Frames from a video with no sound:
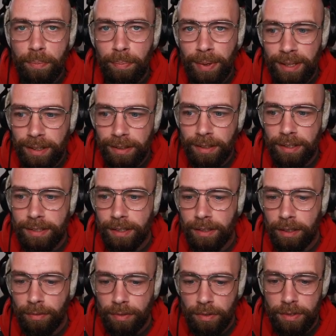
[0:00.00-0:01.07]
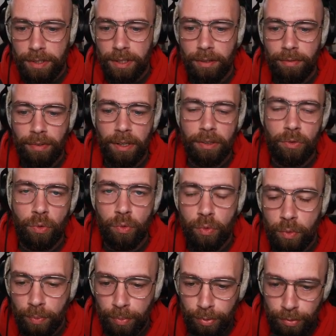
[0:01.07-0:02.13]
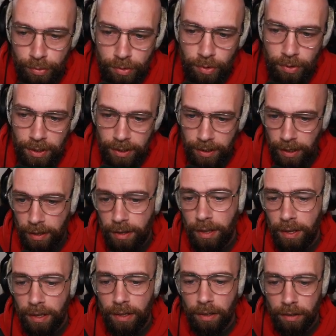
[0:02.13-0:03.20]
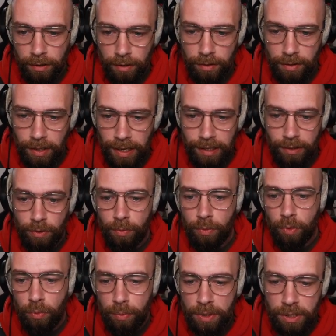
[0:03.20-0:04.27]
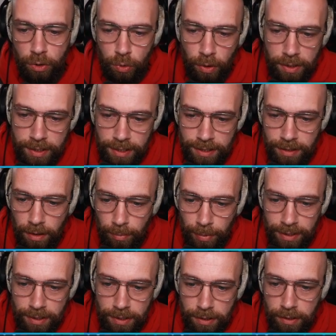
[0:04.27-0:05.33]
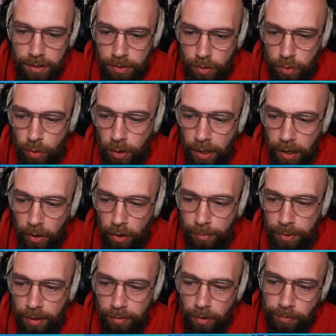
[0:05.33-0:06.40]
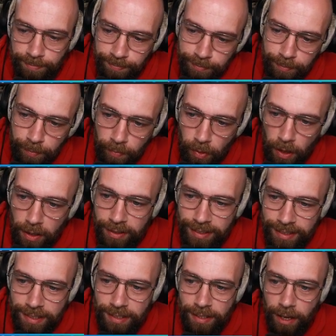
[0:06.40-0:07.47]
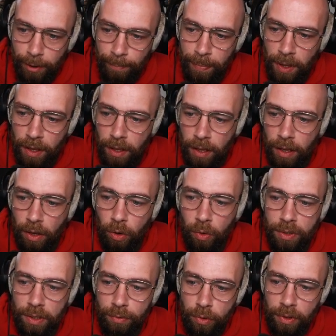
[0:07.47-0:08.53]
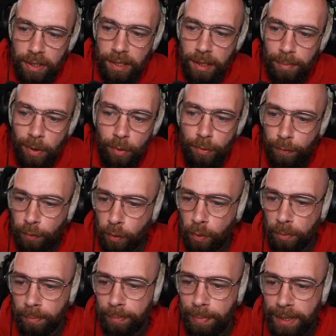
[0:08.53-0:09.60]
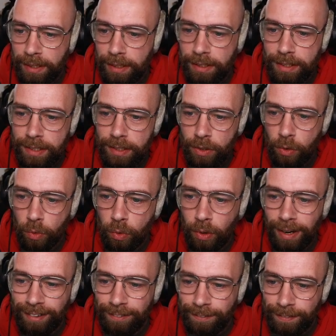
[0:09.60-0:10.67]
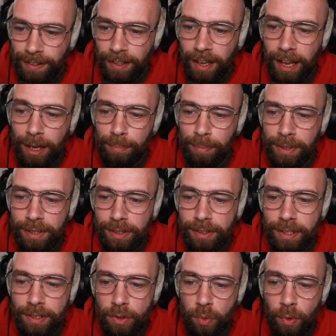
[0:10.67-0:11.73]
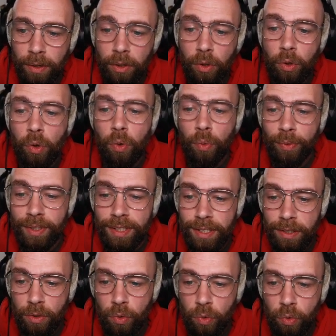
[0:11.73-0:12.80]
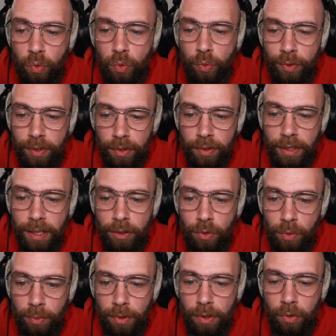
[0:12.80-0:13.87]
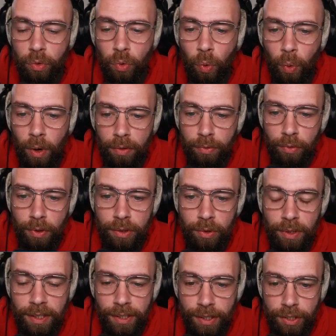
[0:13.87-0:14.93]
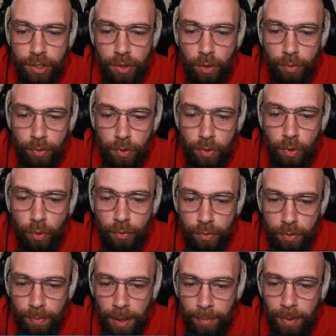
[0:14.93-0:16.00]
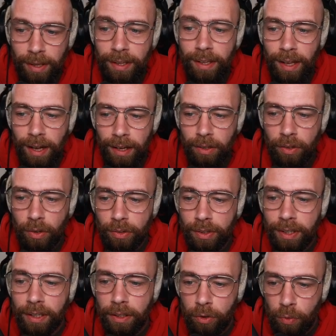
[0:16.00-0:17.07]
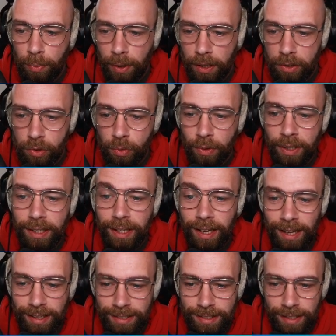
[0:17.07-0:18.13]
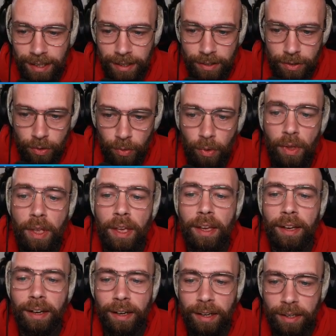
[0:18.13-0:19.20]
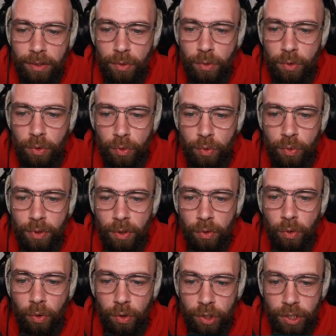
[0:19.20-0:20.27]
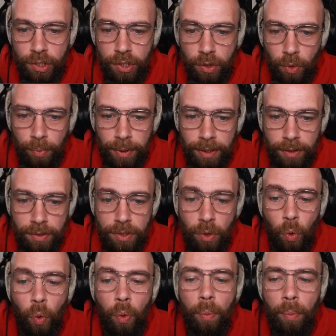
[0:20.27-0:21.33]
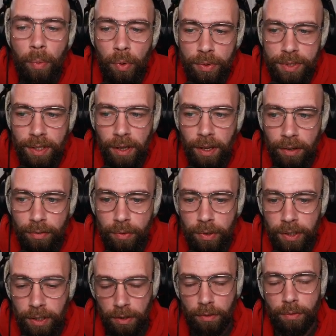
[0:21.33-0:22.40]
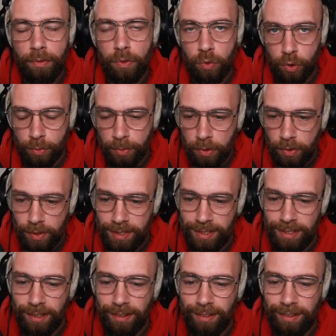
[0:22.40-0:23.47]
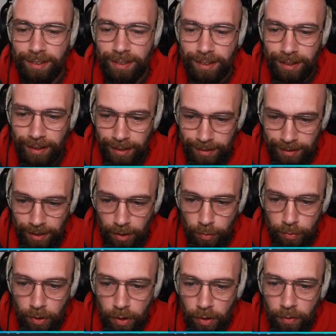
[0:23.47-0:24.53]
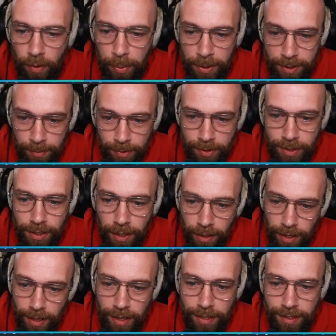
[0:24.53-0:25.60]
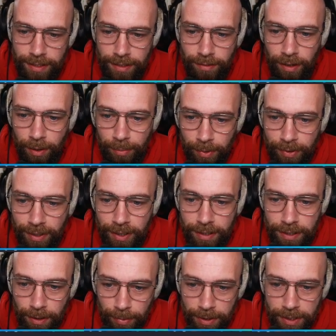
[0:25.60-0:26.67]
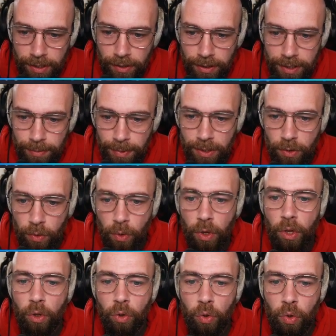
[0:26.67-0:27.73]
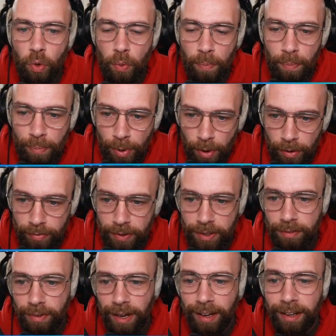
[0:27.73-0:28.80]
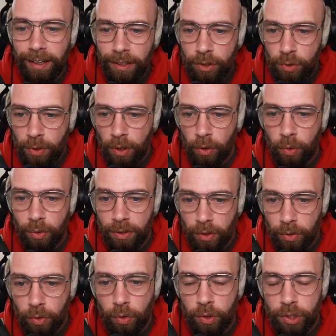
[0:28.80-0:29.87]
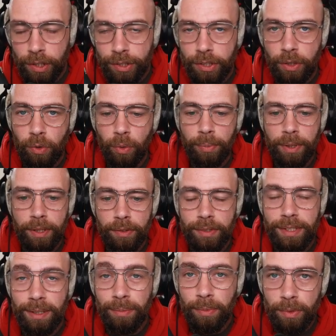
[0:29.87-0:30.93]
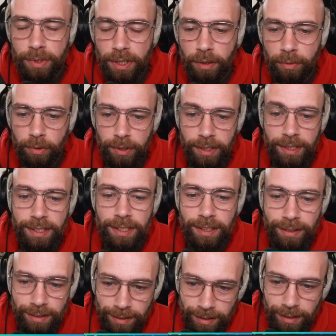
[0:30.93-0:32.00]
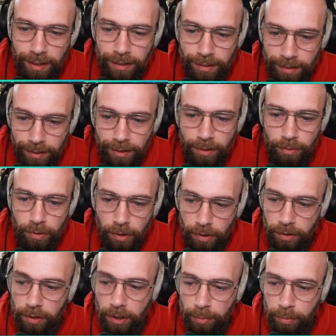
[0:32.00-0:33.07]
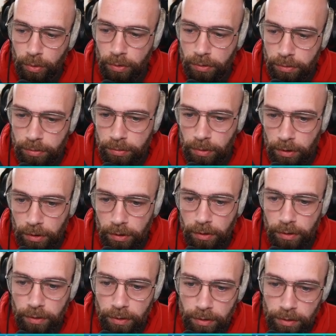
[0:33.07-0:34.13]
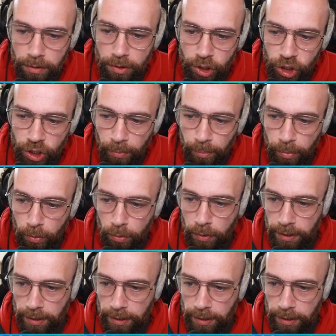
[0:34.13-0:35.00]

pénétrer sa défense et faire du coup plus de dégâts. Euh, à une, mise à jour assez sympathique sur la avant. Kina, au niveau de l'élément feu, bénédiction de la fée applique des soins continue tout en accumulant trois fois de l'énergie de feu sur vous-même et accorde récupération et accélération, réduction du temps de recharge des compétences aux monstres invoqués, Franchement, c'est très très fort, on va pas se mentir. C'est vraiment très sympathique, un espèce de, de buff qui va réduire le temps de recharge des compétences des monstres invoqués. C'est très très fort. Hein. Là pour le coup, euh, chapeau.